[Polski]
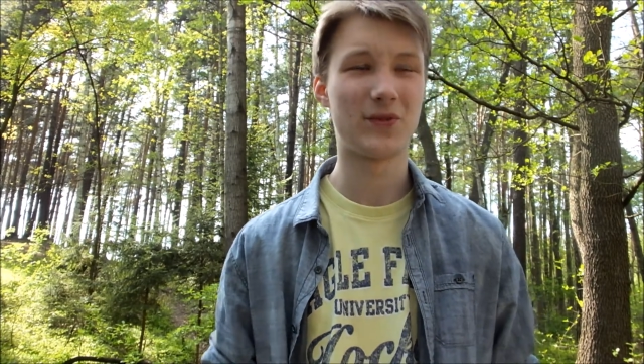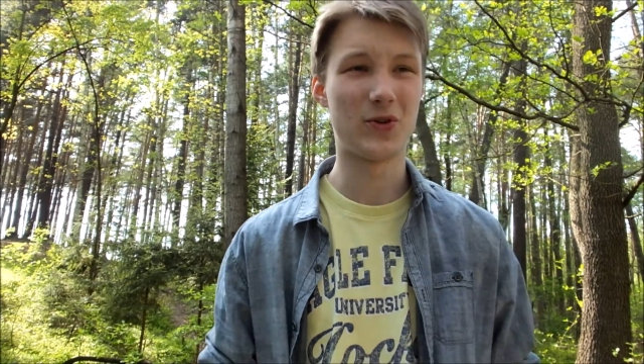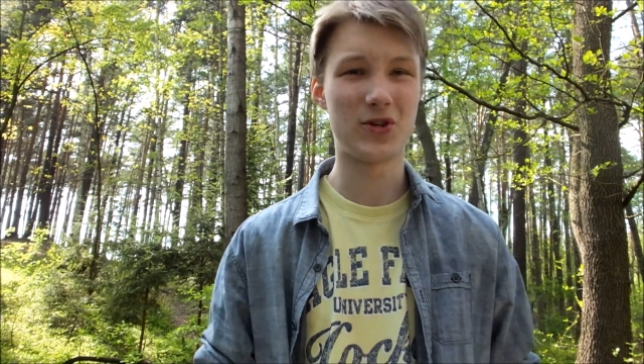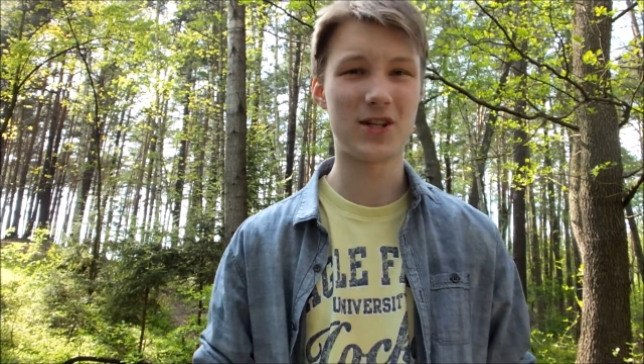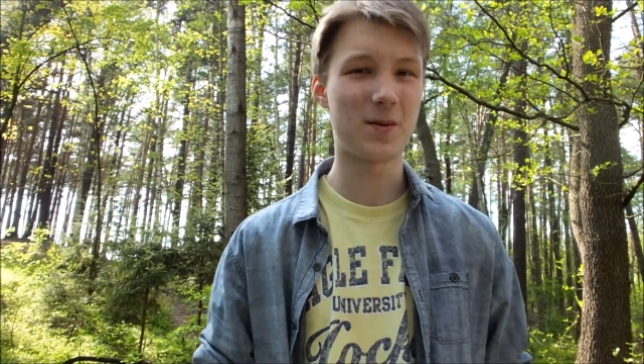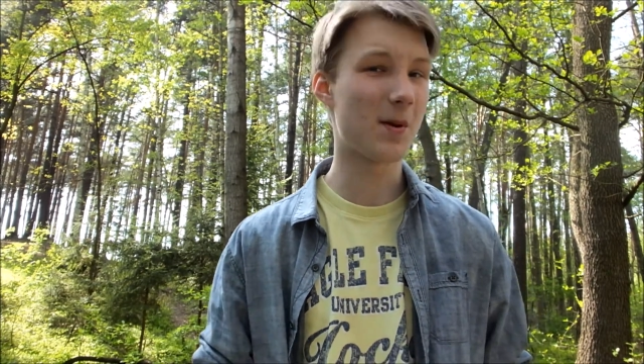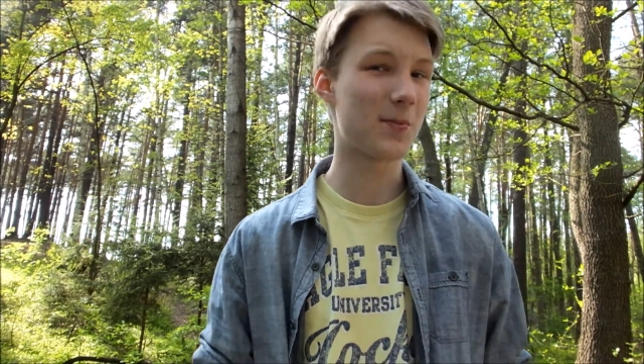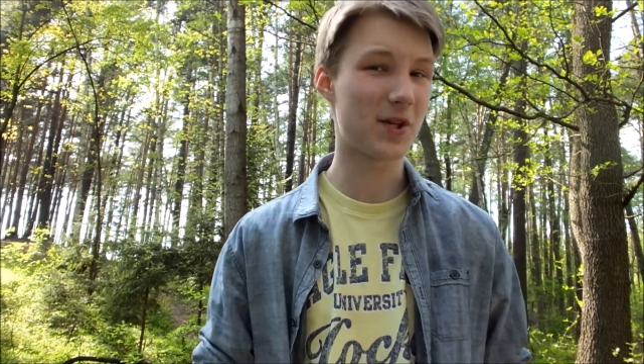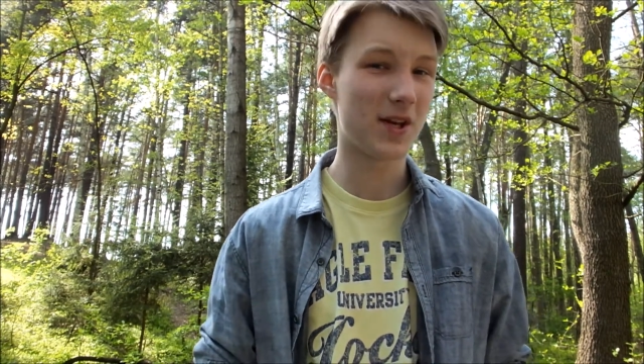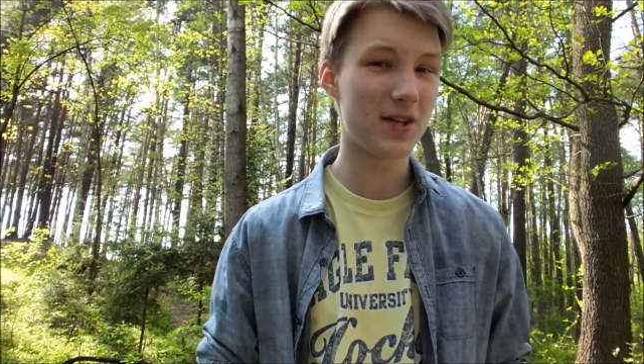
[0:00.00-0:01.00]
to już jest chyba
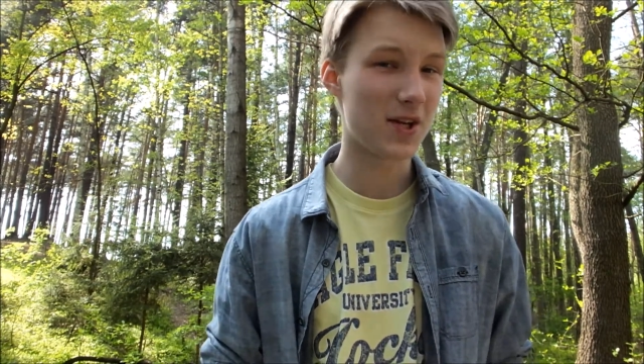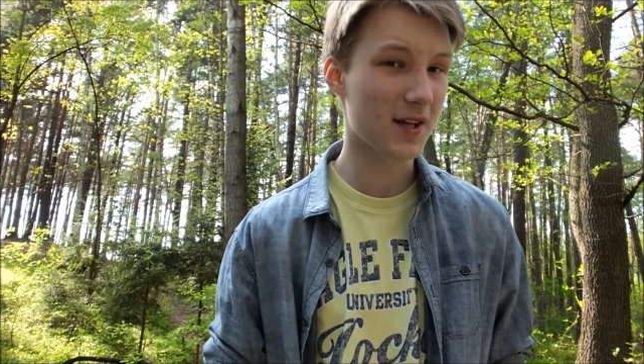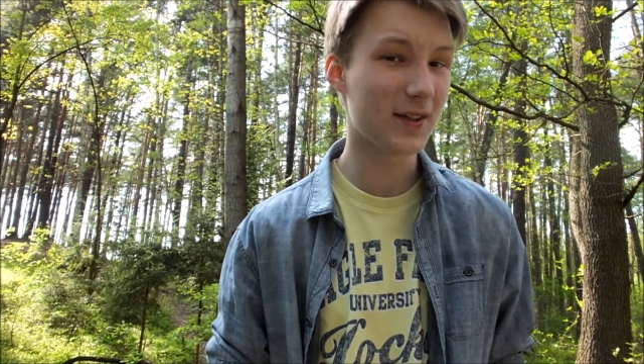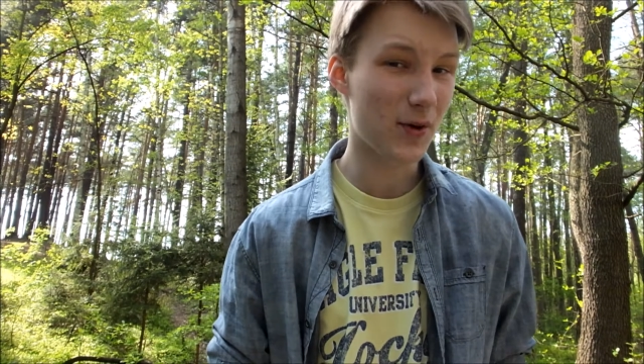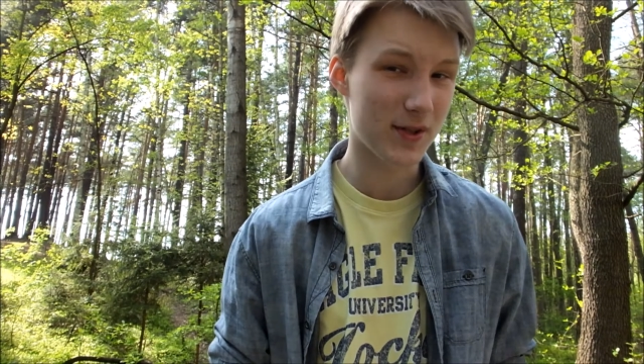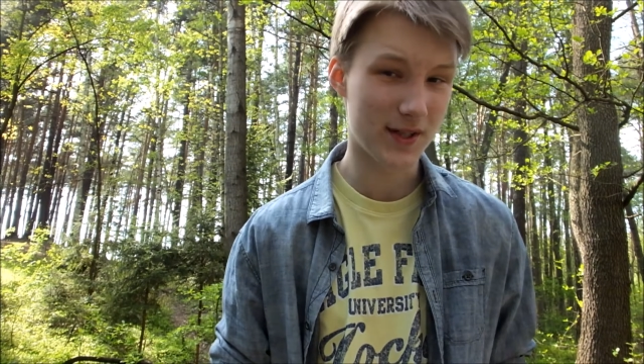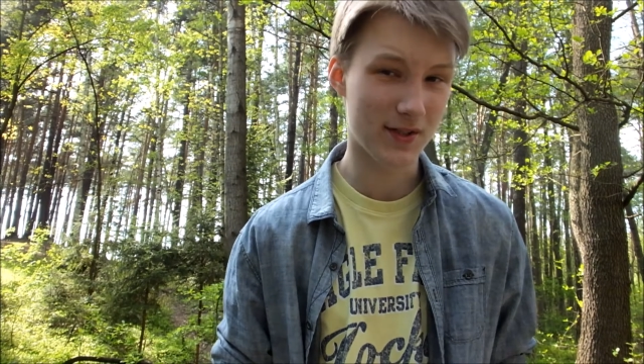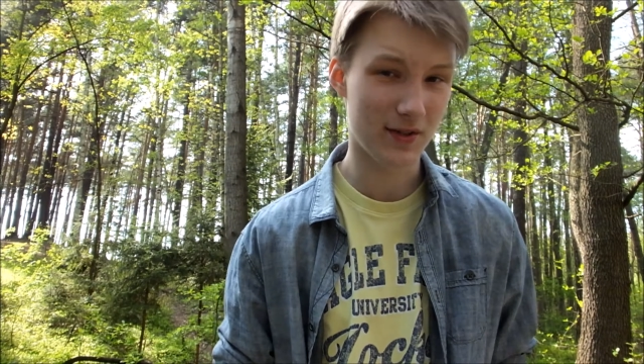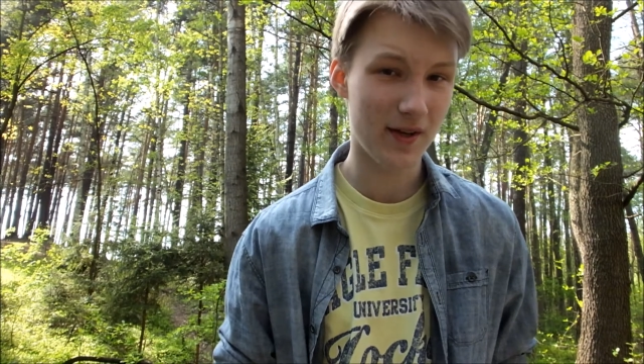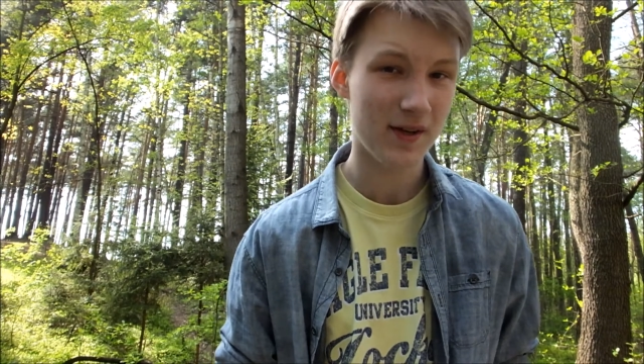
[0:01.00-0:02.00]
przegięcie jak na Rosję,
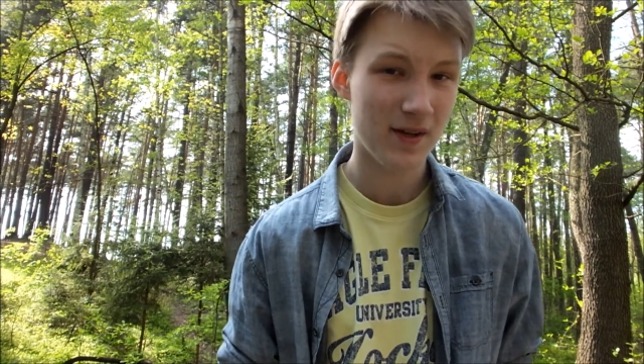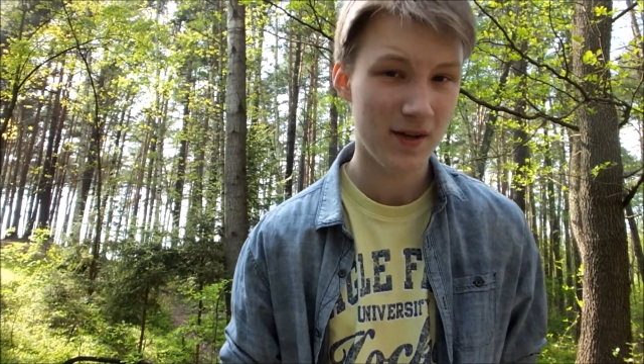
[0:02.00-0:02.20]
co nie?